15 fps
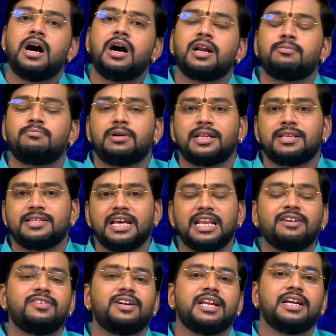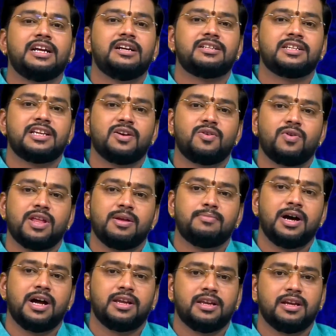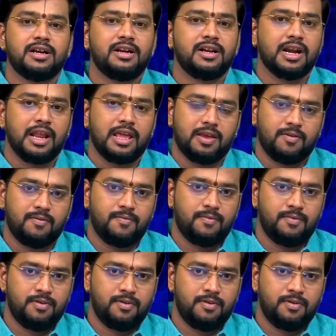ஆடம்பர செலவு நீங்கள் செய்யக்கூடிய பாக்கியங்கள் கிடைக்கும்